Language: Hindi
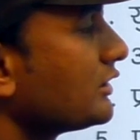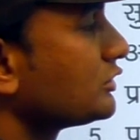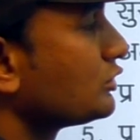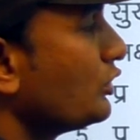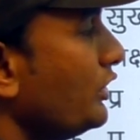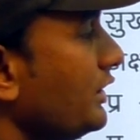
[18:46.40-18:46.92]

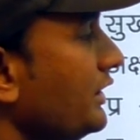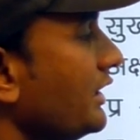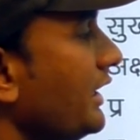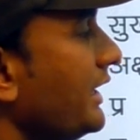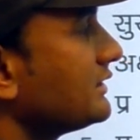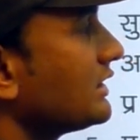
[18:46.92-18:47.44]
अक्षोयणी ये
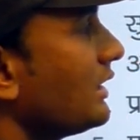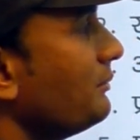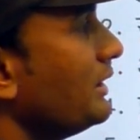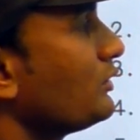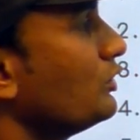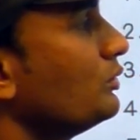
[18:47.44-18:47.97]
एग्जाम
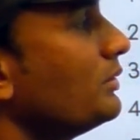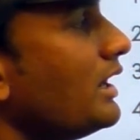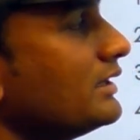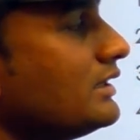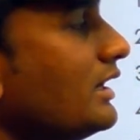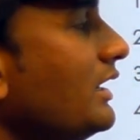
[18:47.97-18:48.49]
में खूब
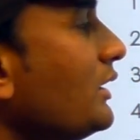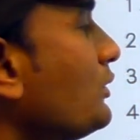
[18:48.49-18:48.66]
आता है